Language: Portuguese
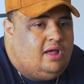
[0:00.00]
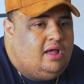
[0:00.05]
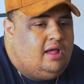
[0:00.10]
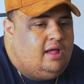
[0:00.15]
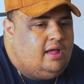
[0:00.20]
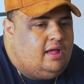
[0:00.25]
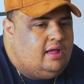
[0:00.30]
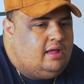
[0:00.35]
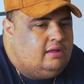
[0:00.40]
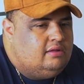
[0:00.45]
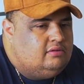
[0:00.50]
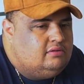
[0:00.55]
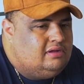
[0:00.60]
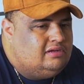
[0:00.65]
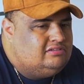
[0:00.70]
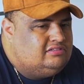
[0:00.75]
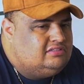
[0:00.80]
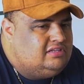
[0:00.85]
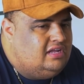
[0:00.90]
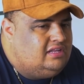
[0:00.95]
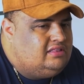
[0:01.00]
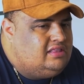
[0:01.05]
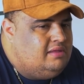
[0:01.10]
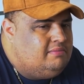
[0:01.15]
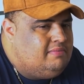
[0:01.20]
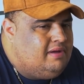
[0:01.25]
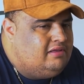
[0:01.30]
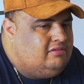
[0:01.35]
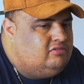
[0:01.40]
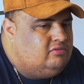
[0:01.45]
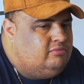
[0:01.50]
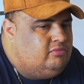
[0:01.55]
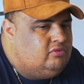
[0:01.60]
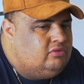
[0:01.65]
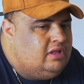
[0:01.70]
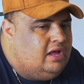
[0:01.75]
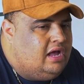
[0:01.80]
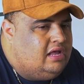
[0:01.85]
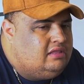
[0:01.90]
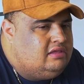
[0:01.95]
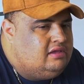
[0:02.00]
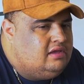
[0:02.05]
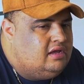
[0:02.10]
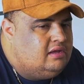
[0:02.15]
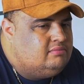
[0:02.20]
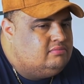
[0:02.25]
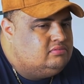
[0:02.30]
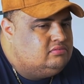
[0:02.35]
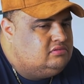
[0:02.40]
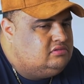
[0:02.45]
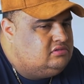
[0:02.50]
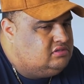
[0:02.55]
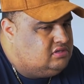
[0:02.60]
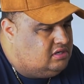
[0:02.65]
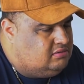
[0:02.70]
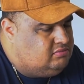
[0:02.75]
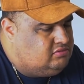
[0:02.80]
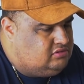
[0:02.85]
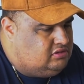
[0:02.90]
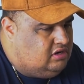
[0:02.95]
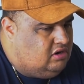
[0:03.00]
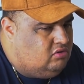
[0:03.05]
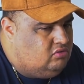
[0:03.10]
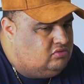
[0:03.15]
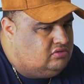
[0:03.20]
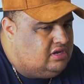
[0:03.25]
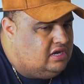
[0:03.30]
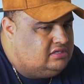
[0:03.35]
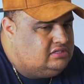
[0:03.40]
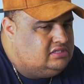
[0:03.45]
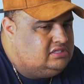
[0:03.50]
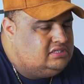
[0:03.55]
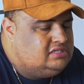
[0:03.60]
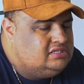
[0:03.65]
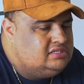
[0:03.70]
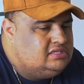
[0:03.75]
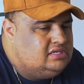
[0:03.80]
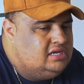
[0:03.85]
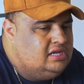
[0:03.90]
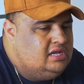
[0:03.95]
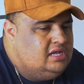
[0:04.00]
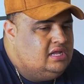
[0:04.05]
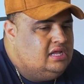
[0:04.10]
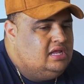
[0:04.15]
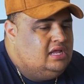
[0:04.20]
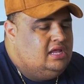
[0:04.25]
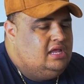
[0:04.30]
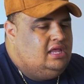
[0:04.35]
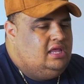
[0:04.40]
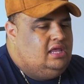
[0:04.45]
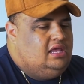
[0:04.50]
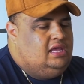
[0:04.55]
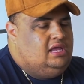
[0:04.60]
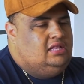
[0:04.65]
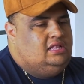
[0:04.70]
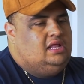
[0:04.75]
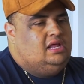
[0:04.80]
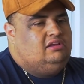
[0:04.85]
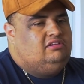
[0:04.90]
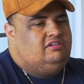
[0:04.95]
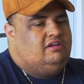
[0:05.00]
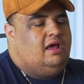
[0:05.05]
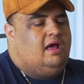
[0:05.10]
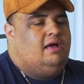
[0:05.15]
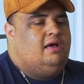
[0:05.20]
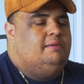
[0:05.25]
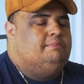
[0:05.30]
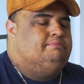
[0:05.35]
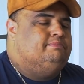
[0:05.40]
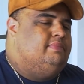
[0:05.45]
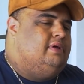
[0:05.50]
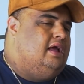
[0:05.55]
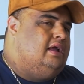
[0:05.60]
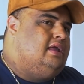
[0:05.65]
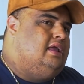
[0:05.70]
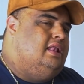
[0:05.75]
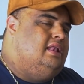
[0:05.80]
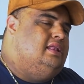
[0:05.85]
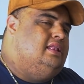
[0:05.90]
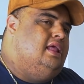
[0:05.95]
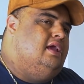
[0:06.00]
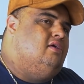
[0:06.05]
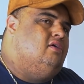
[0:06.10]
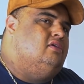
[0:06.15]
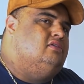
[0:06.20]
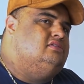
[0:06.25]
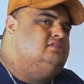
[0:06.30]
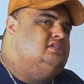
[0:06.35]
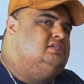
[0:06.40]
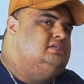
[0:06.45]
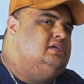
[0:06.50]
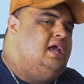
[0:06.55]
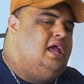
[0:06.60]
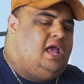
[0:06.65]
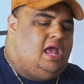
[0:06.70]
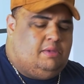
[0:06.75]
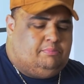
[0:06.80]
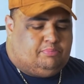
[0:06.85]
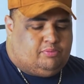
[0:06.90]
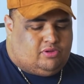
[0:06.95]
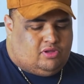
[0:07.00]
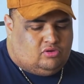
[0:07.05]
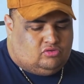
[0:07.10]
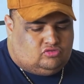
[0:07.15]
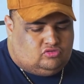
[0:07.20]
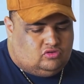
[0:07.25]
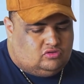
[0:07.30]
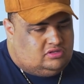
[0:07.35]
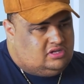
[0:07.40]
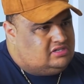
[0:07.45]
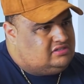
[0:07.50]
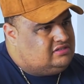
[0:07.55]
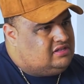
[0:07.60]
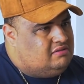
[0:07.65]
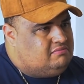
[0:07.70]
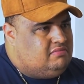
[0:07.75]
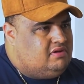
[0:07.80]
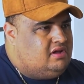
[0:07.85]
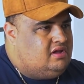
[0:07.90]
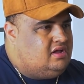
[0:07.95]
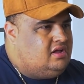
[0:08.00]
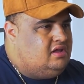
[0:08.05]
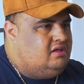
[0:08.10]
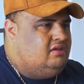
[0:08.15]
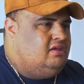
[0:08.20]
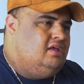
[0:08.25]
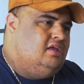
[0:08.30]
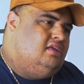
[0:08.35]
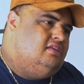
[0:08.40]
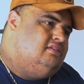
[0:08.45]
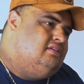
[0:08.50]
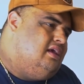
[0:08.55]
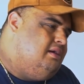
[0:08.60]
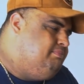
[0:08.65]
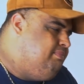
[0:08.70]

a, a, acho que tem que ter mais humildade de ambos, de ambos, de alguns artistas, e deixar aquele negócio de, é, porque eu sou desse tamanho, esse